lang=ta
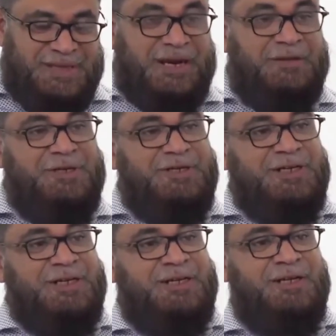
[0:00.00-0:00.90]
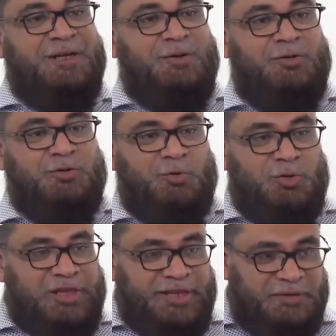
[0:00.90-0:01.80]
கணவனுக்கு ஒரு
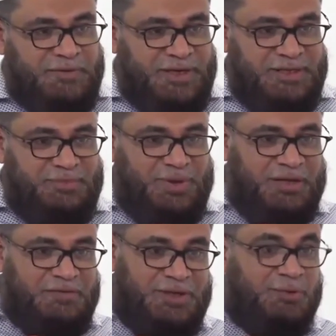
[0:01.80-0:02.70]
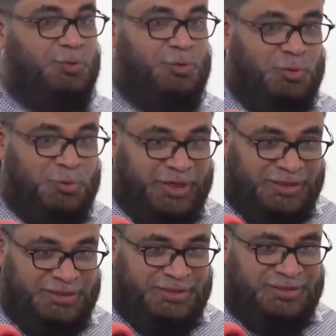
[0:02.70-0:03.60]
தொண்ணூத்தைந்து வயது மனைவிக்கு தொண்ணூறு
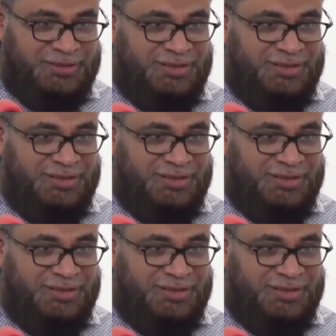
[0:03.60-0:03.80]
வயது